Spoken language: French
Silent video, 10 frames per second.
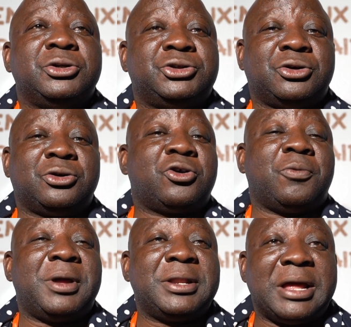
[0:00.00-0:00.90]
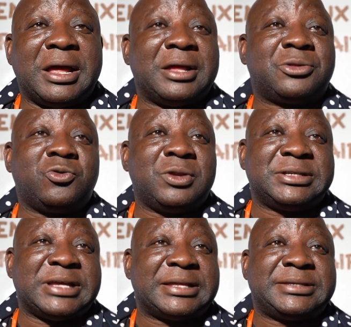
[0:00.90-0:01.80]
Je commande à tous
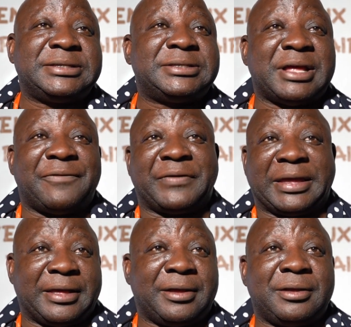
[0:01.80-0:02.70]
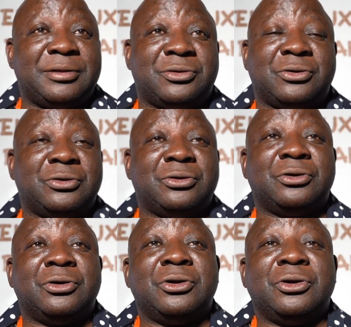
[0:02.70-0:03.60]
les artistes africains de
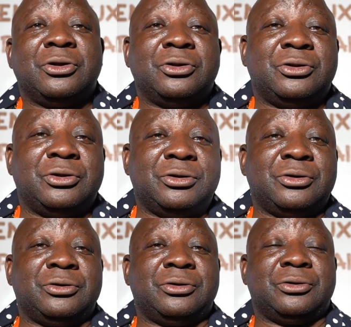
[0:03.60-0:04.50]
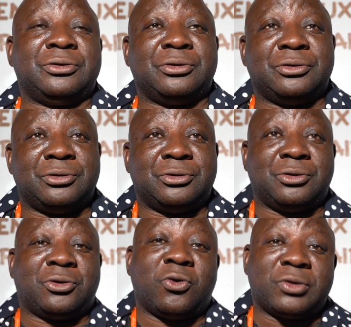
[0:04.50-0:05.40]

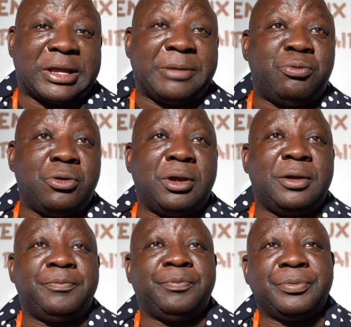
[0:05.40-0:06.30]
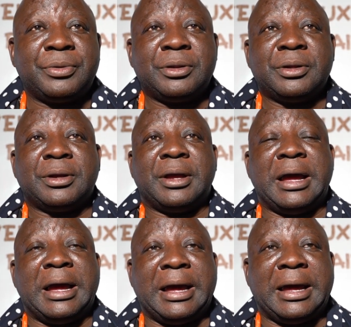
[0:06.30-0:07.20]
de, contribuer
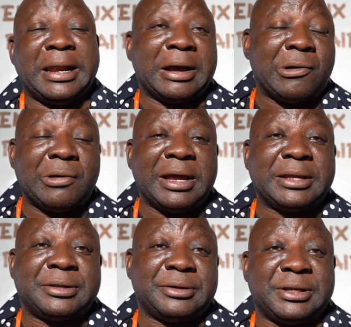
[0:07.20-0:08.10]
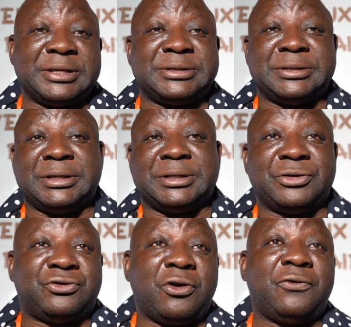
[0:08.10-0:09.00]
à la collecte
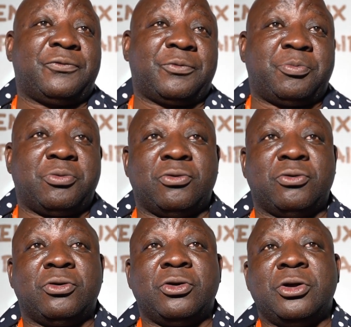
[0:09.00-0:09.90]
des, œuvres pour